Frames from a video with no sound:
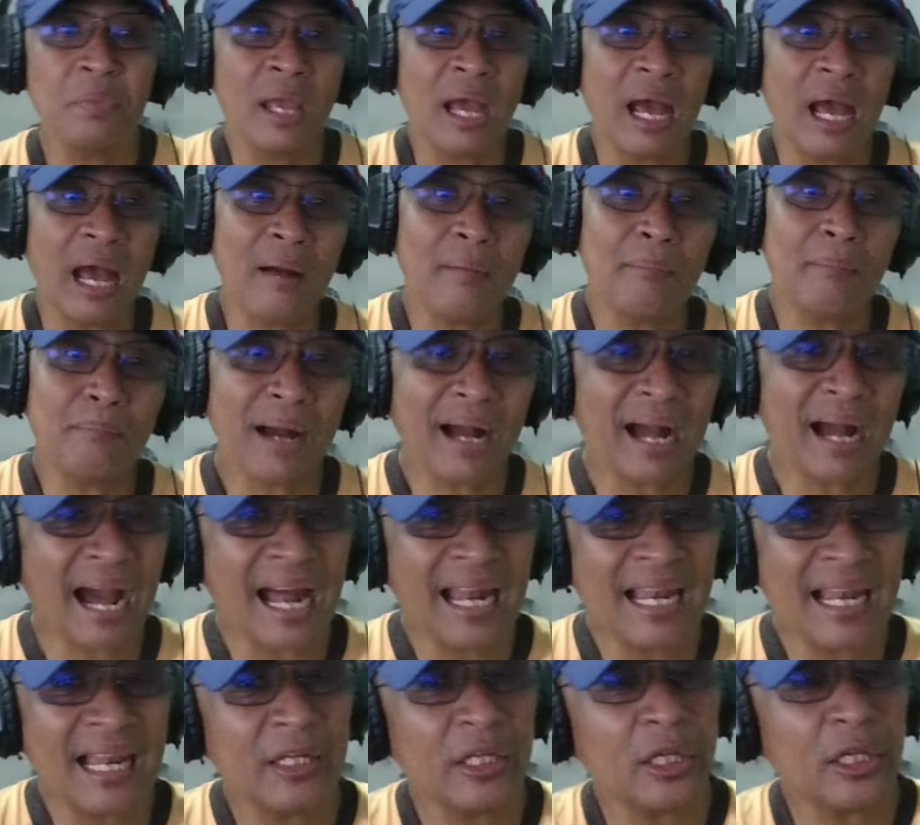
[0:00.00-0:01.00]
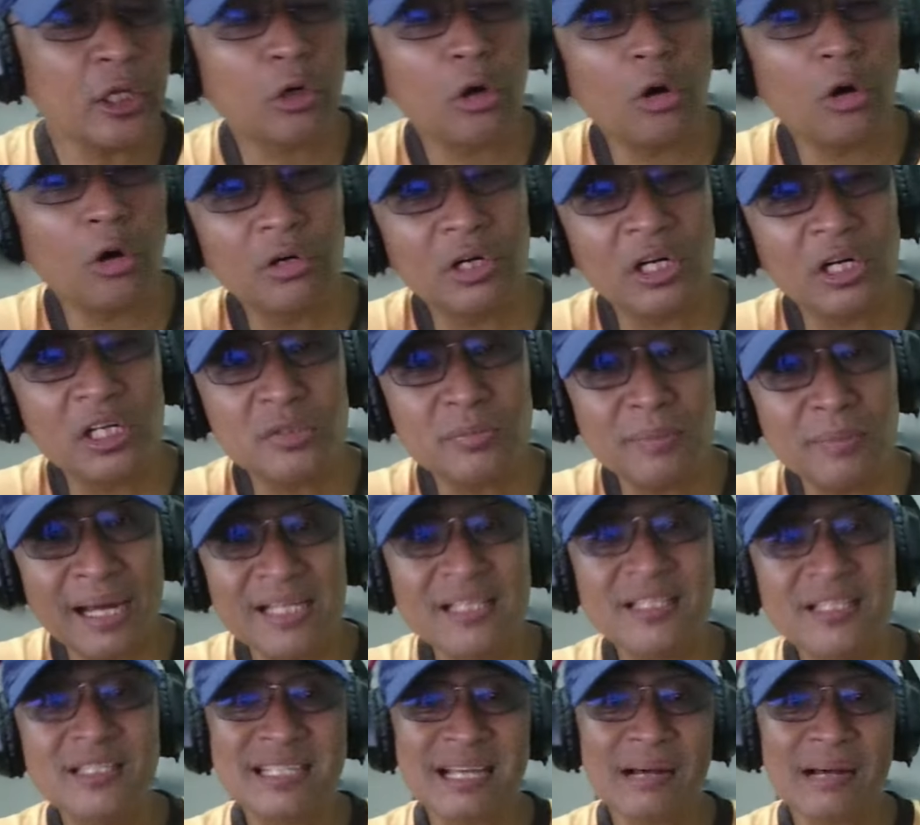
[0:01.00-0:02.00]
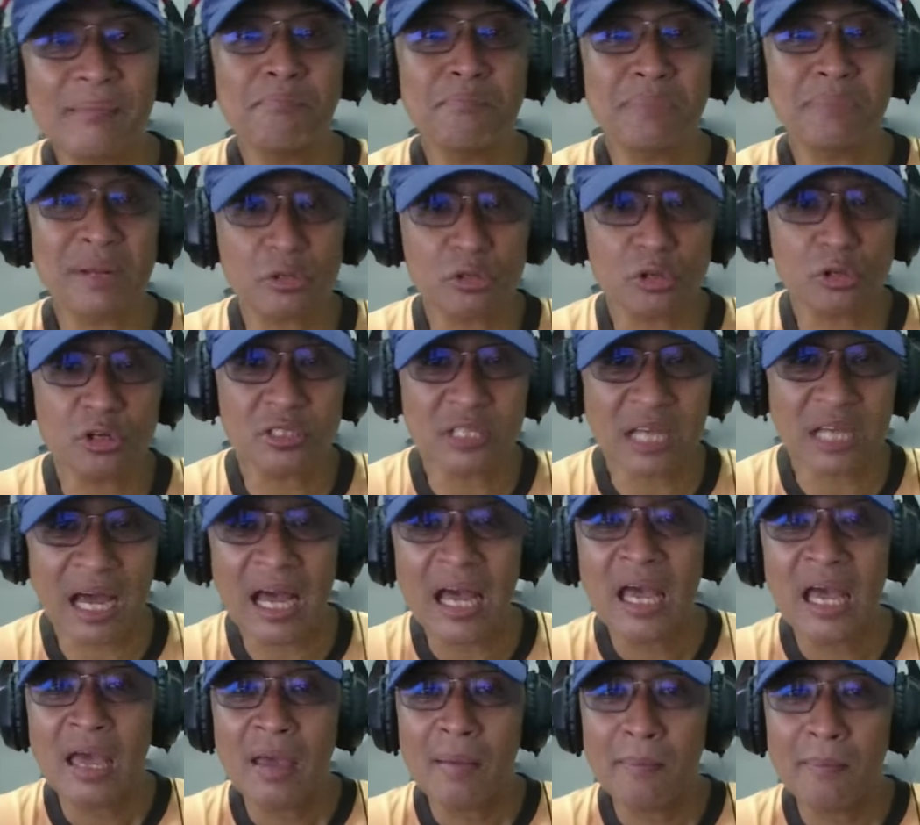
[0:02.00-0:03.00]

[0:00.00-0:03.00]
ang pangalan ni Congressman Sam Versosa